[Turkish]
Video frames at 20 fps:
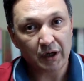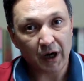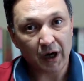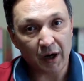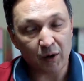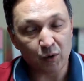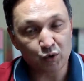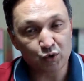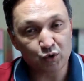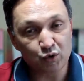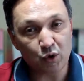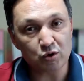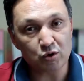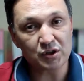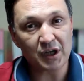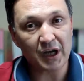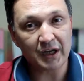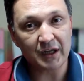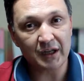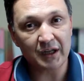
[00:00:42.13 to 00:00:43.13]

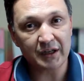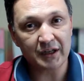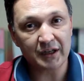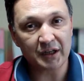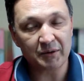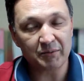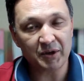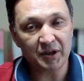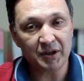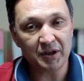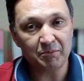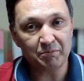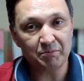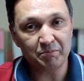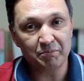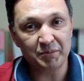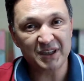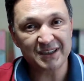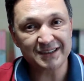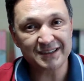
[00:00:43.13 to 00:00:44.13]
Ağustos ayları gibi
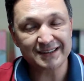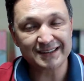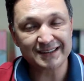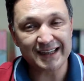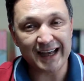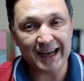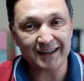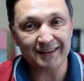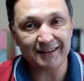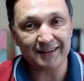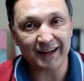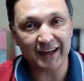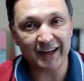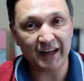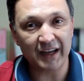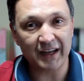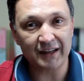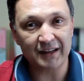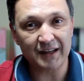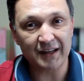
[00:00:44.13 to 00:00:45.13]
biz sert
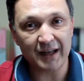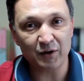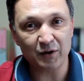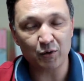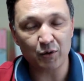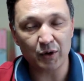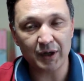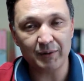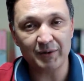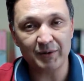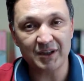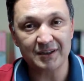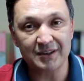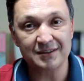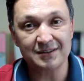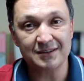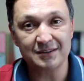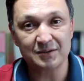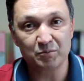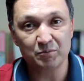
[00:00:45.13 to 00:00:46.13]
hareketler
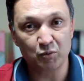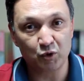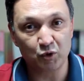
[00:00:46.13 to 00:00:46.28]
görebiliriz.